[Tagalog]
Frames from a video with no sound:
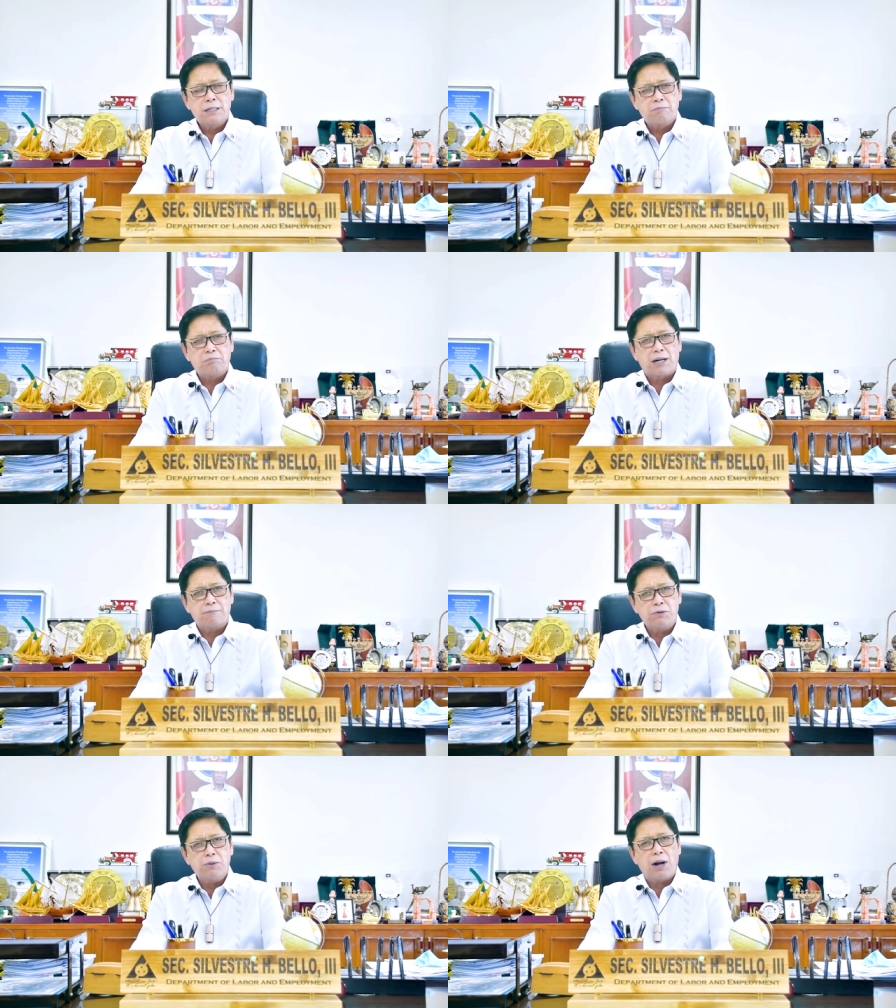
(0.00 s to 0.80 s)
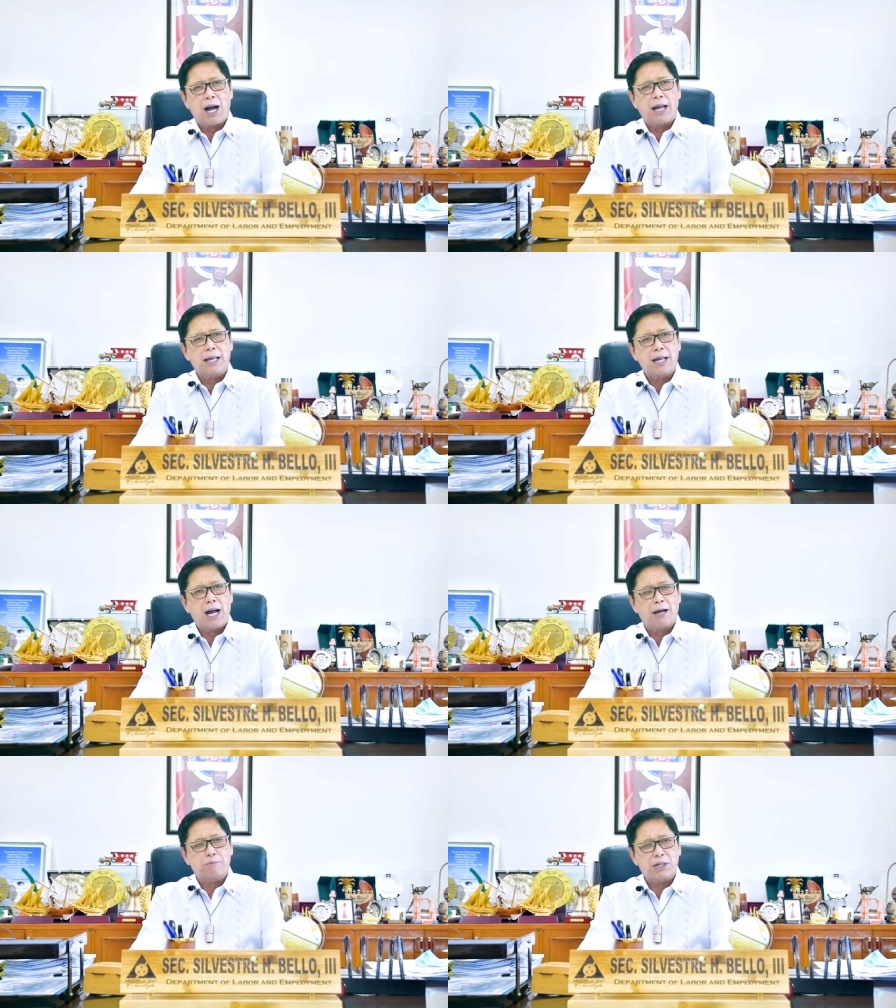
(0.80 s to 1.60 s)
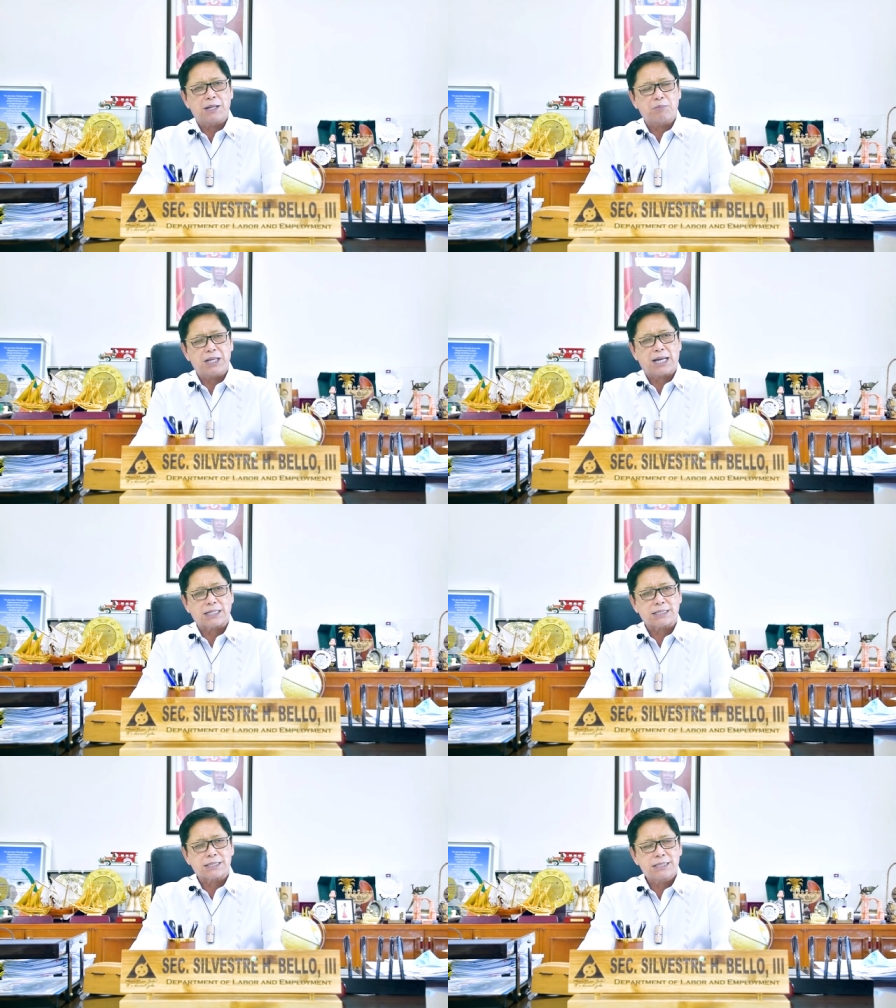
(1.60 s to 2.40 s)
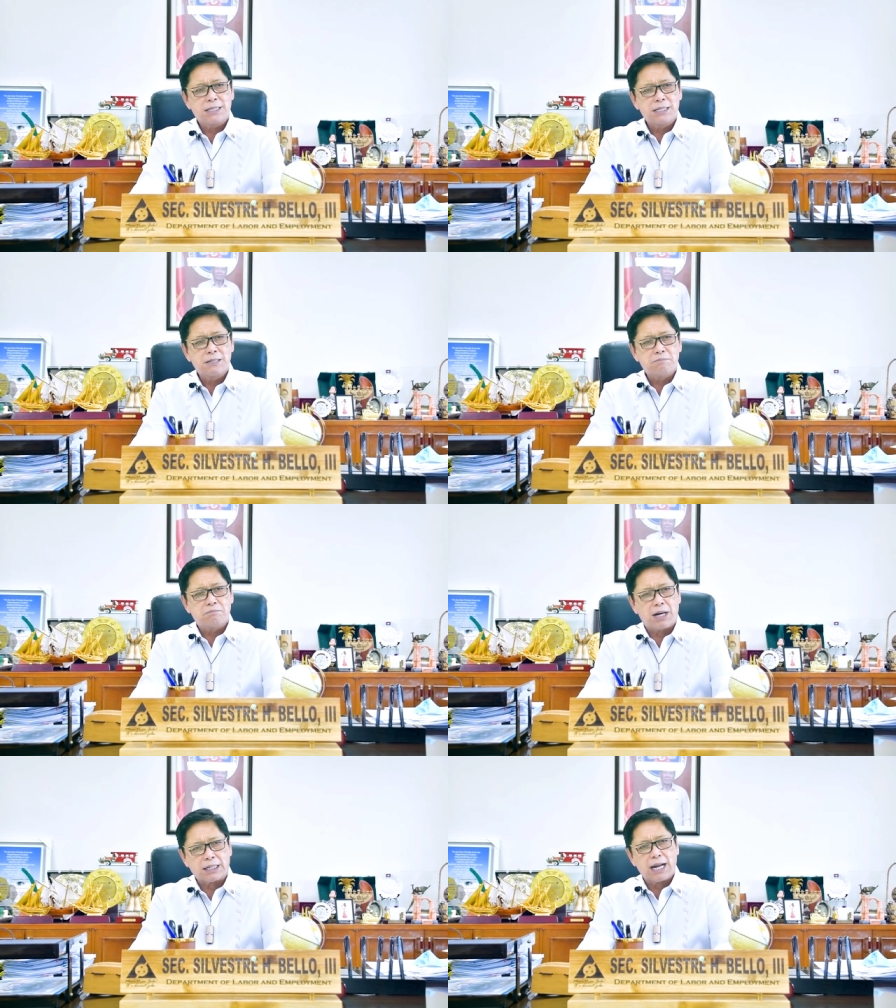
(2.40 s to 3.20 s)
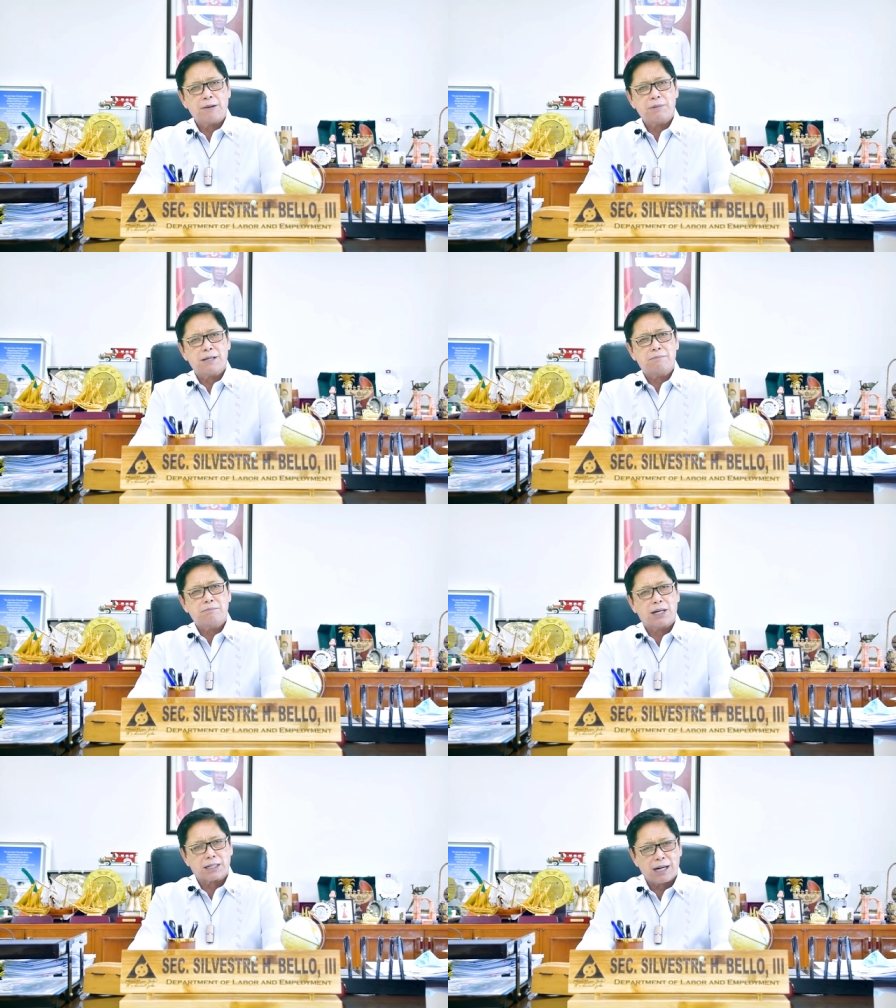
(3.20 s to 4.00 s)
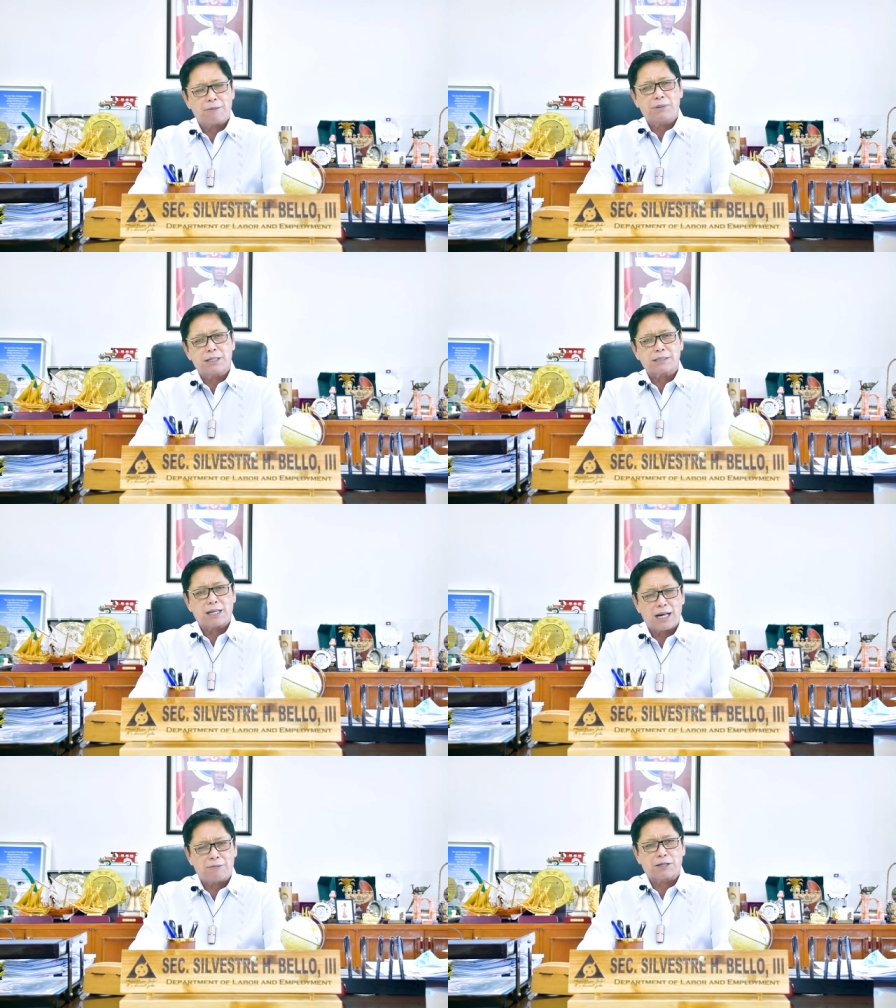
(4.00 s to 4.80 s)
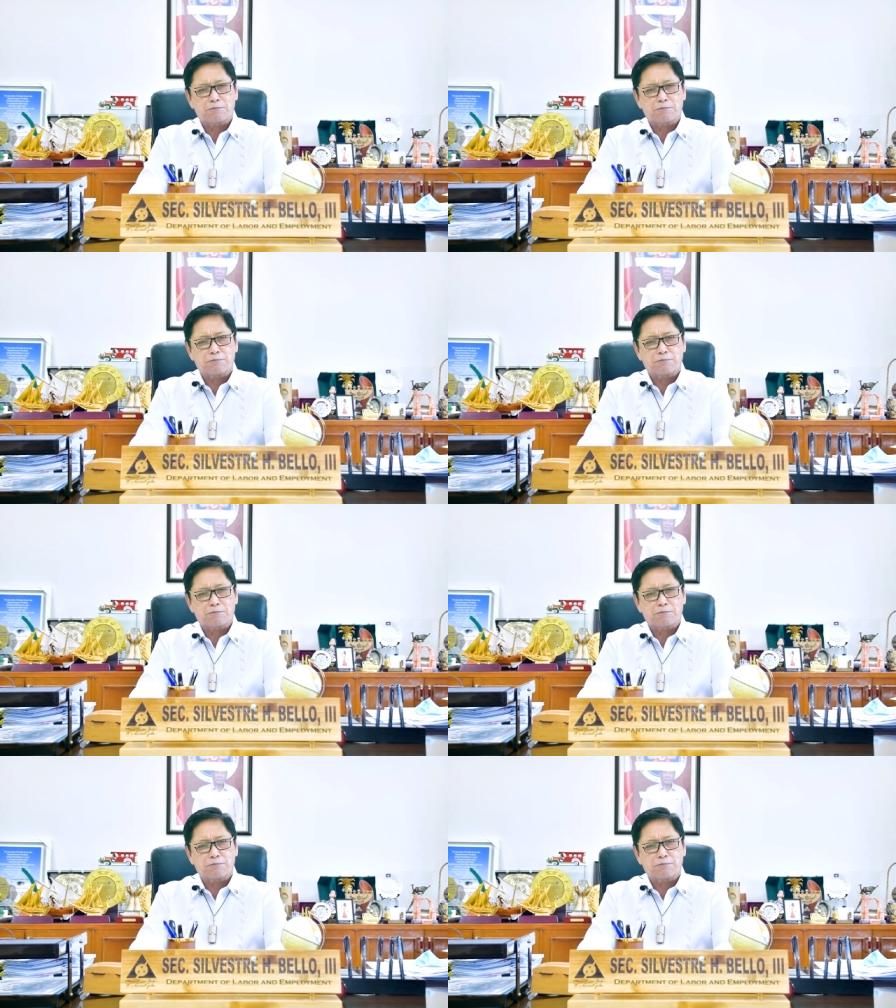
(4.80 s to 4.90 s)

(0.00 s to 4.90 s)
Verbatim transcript: Mabuhay ang Pilipinas. Maraming maraming salamat